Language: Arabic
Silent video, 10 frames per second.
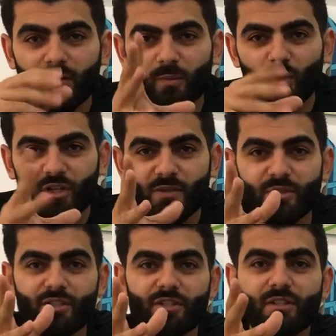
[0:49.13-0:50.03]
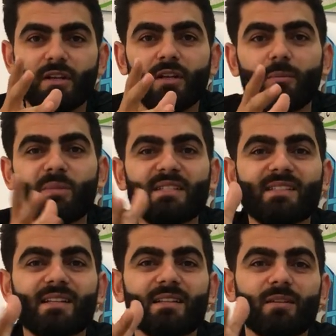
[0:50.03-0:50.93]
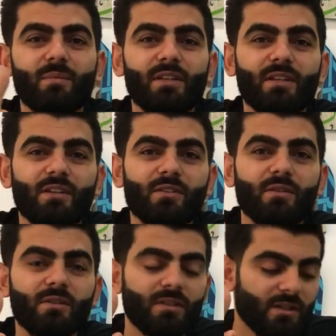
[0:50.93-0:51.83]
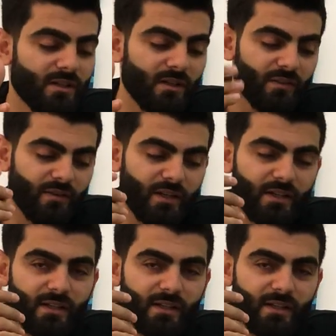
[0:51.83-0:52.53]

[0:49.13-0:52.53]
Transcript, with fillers: موشوش بي صدى بي ايكو ف